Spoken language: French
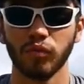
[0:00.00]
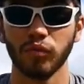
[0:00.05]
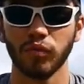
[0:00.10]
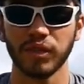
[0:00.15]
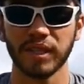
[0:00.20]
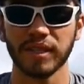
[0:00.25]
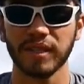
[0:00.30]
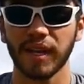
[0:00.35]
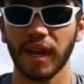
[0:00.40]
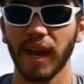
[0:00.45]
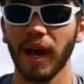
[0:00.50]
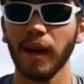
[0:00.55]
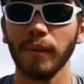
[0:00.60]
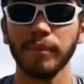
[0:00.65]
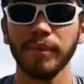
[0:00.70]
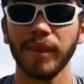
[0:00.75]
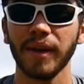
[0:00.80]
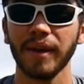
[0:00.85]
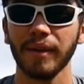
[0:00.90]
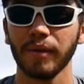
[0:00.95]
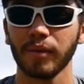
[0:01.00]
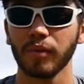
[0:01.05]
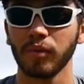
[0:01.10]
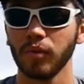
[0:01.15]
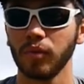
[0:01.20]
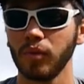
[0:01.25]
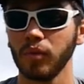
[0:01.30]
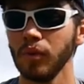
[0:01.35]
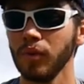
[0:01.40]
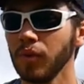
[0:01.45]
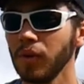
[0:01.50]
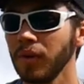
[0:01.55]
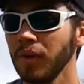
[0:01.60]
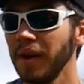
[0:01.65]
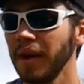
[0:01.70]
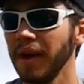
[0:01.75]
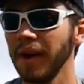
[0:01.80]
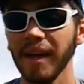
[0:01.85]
vous êtes apte à aller en concours